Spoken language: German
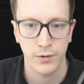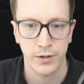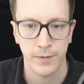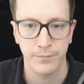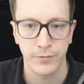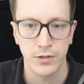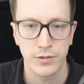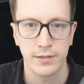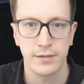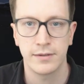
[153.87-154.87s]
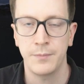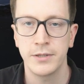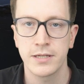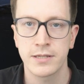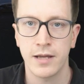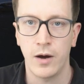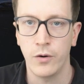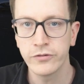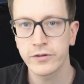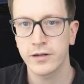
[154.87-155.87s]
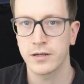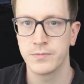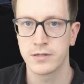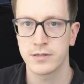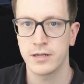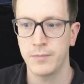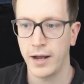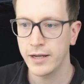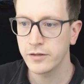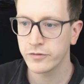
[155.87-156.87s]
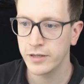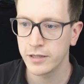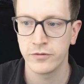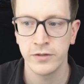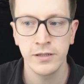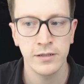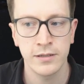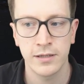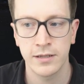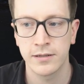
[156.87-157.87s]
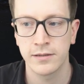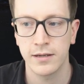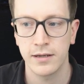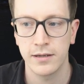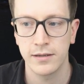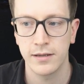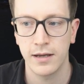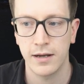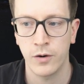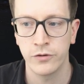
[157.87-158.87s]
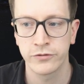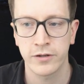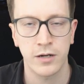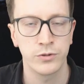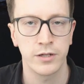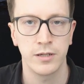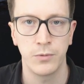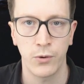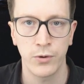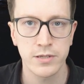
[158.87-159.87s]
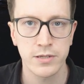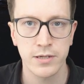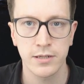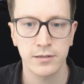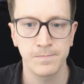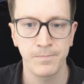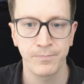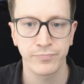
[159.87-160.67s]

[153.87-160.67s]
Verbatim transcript: Okay, damit ist der Auftrag im System eingepflegt. Wir finden den Auftrag unter dem 19.,